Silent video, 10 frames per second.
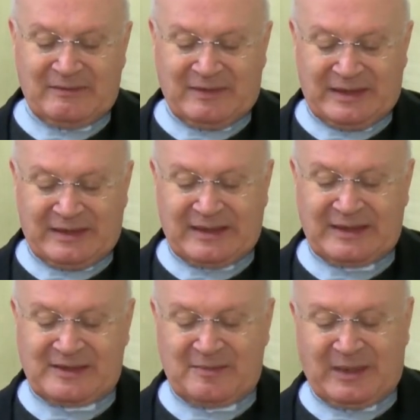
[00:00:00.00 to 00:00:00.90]
vedete
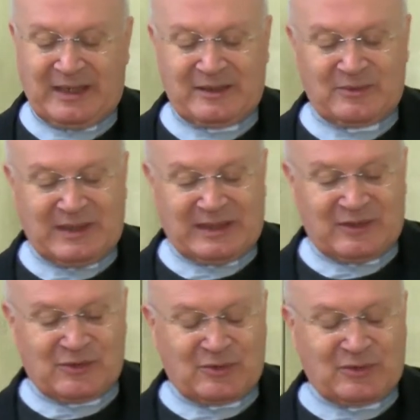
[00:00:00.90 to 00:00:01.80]
che si prende una
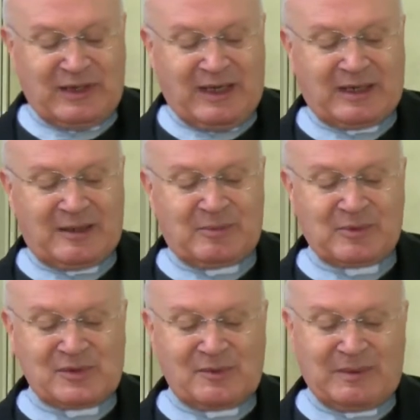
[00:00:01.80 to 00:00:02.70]
regione, anche
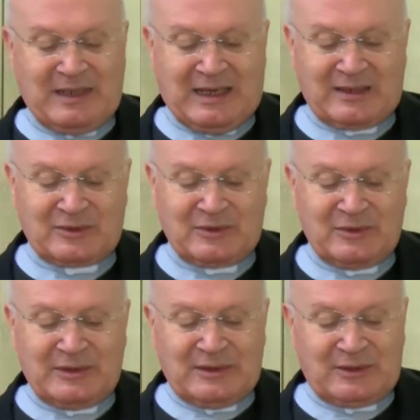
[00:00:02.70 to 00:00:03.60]
Ponzio Pilato,
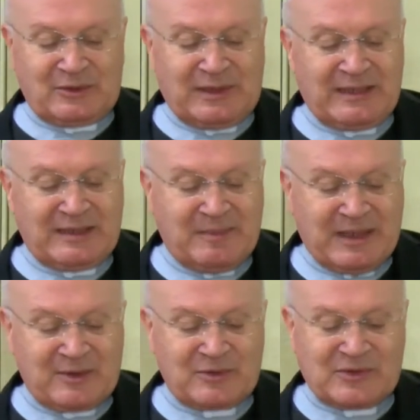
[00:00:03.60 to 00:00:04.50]
non è
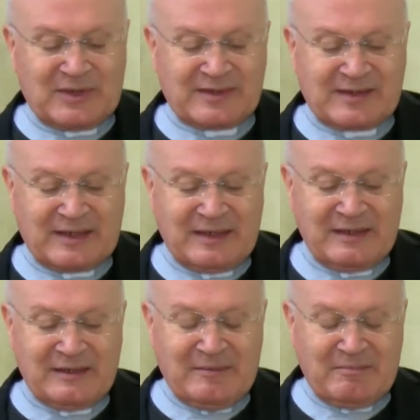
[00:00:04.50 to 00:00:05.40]
Tiberio Cesare,
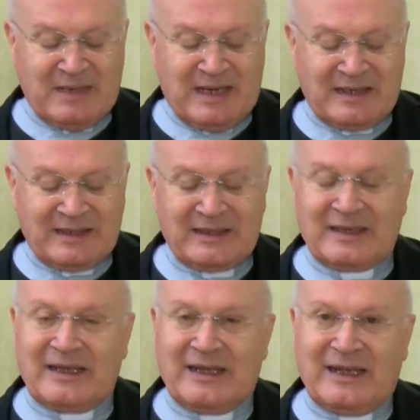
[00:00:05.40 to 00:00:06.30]
ma
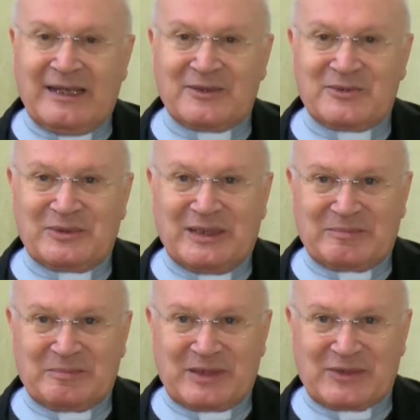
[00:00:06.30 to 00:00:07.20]
è un
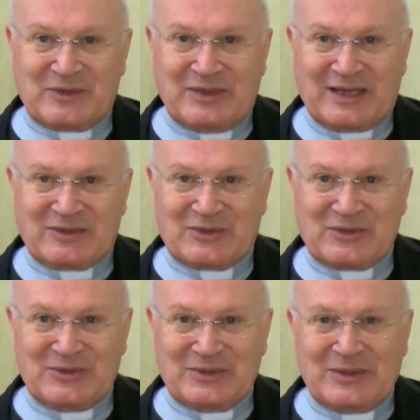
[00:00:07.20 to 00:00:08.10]

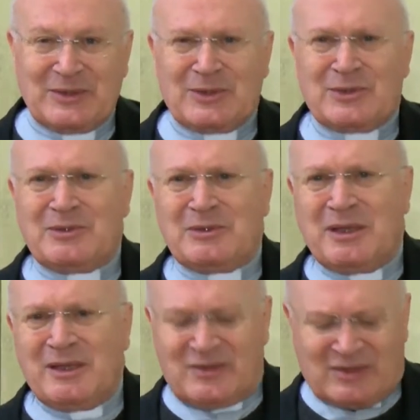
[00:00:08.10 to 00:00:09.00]
personaggio eh,
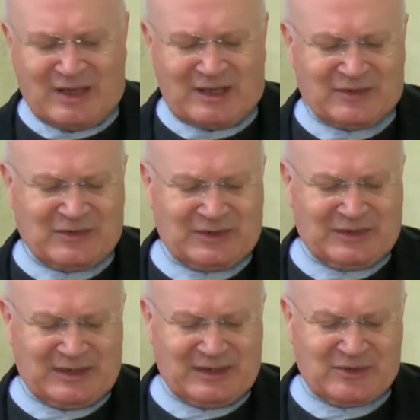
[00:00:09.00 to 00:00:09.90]
che
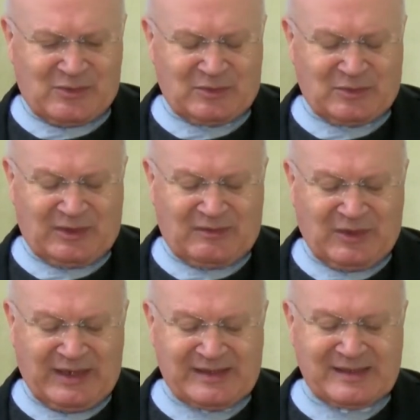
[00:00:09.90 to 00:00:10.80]
esercita la sua
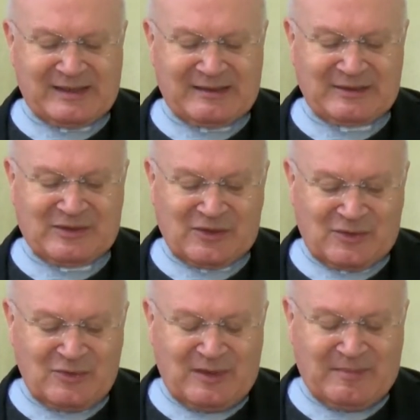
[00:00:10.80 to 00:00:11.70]
autorevolezza.
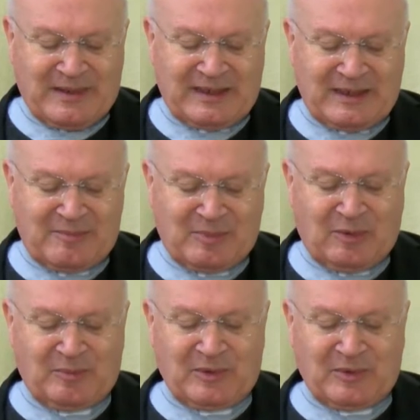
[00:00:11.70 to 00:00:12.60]
Gesù apparirà
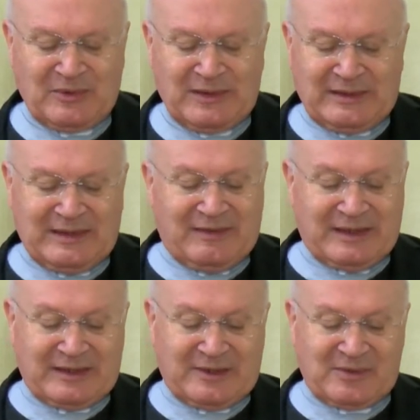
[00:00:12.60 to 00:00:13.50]
proprio
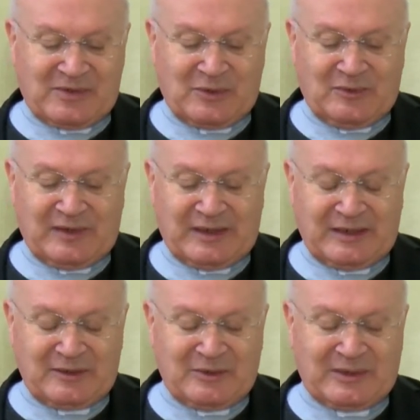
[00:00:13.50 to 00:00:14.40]
davanti a questo
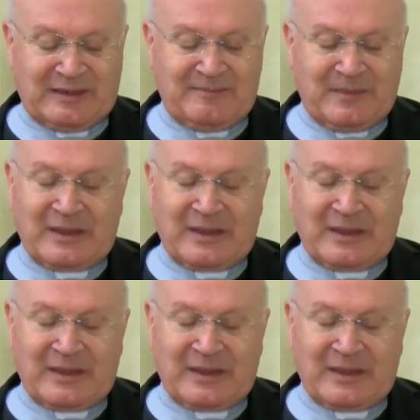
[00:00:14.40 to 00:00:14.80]
governatore.